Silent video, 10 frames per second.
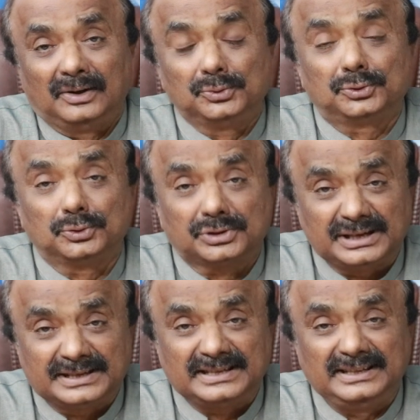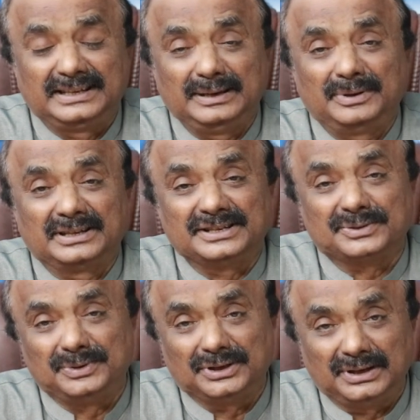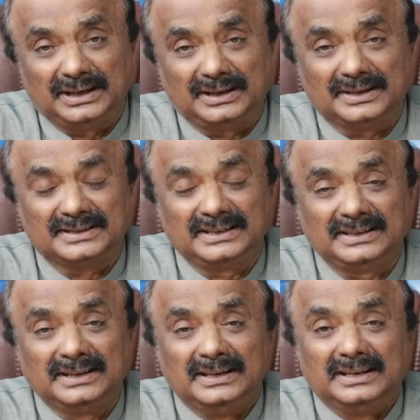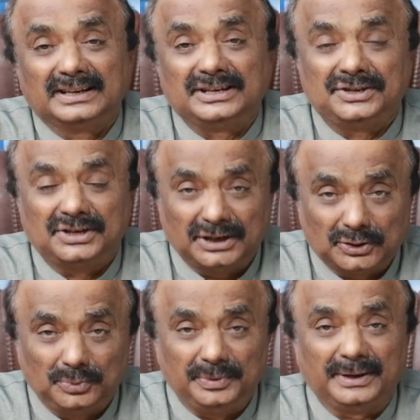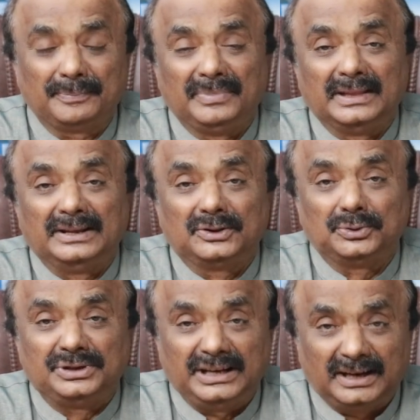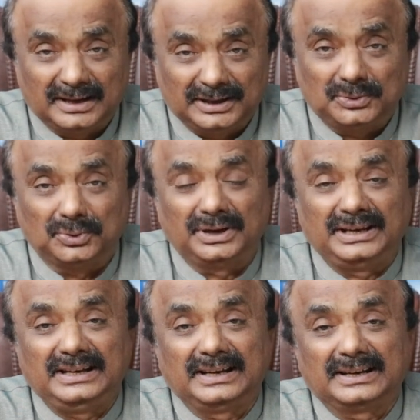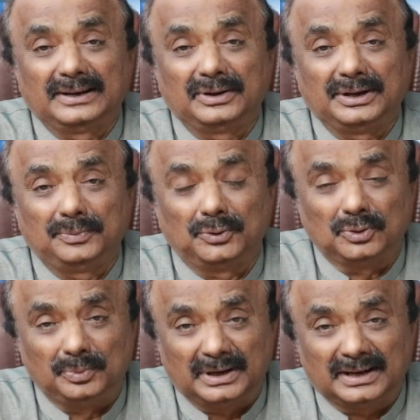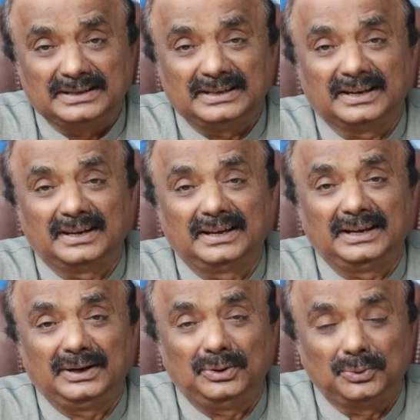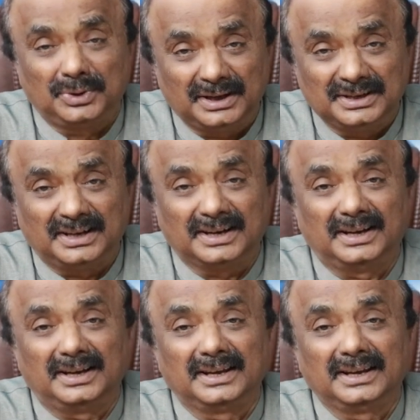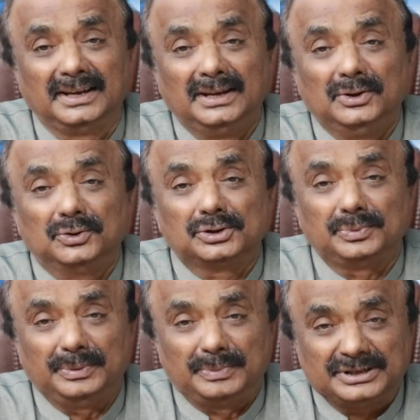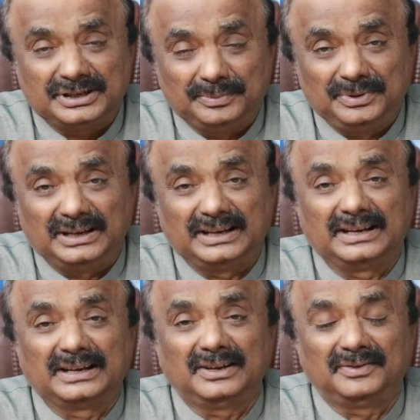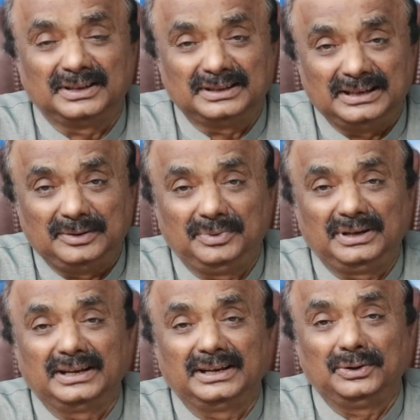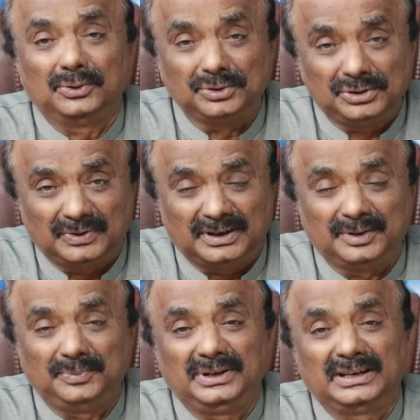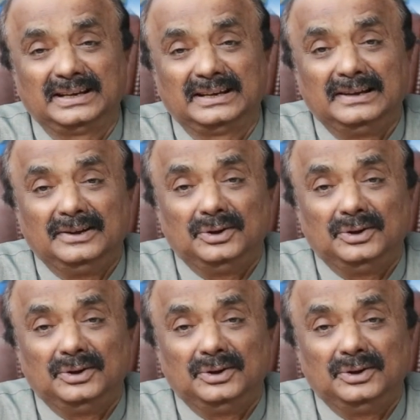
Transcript: खसूस सिंध की बदकिस्मती है नाजरीन कि शहरों में तो ये हालत हो रही है कि गरीबों को मारा जा रहा है लोटा जा रहा है उसमें बच्चे भी हैं ख़वातीन भी हैं नौजवान भी हैं